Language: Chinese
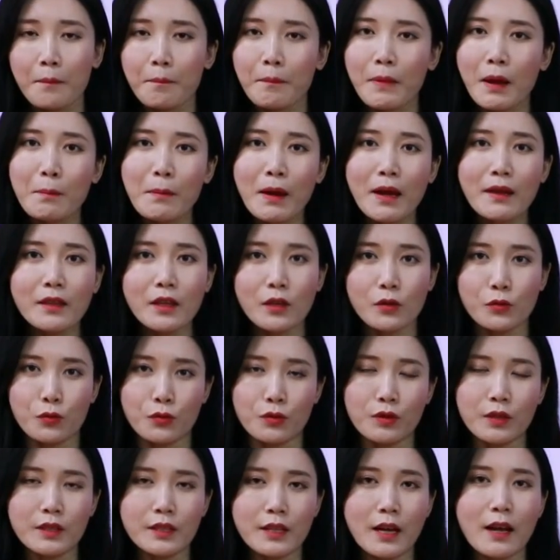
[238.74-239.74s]
慢慢的，
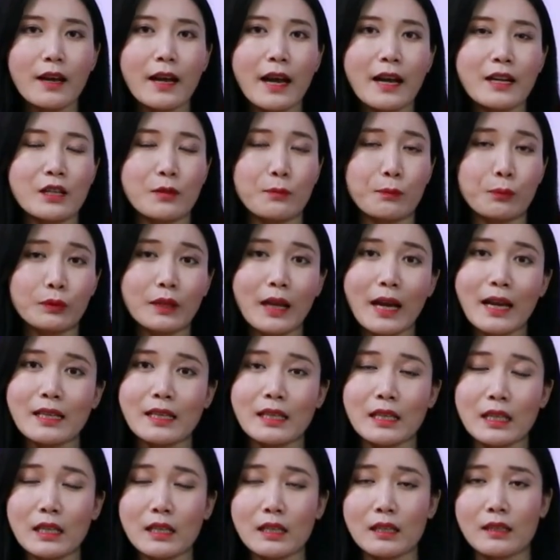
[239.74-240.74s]
许金山开始不带
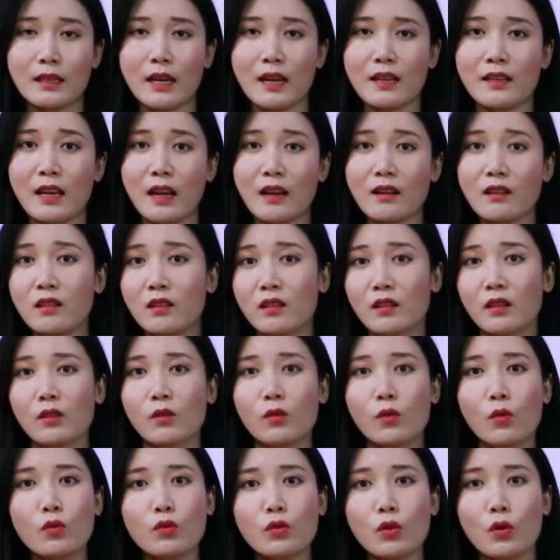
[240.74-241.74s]
妻子参加任
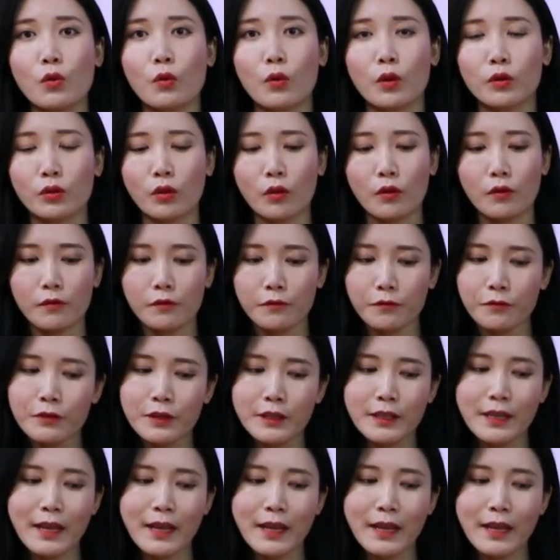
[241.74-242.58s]
何公众活动，夫